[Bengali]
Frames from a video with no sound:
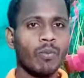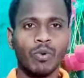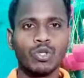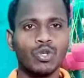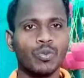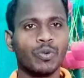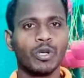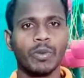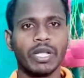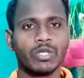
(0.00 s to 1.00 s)
প্রচুর
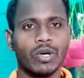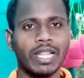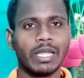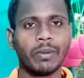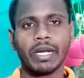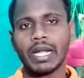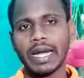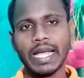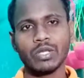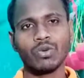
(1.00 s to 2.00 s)
পরিমাণে জল দেবেন না
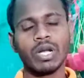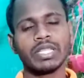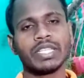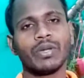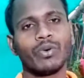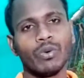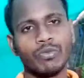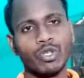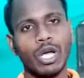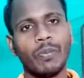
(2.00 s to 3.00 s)
ক্যাচুলার যেরকম
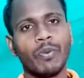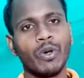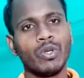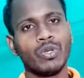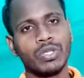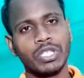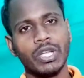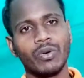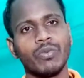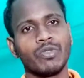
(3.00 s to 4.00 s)
জল প্রয়োজন
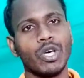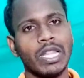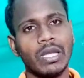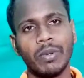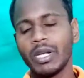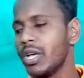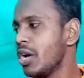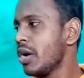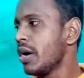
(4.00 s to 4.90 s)
সেরকম জল দেবেন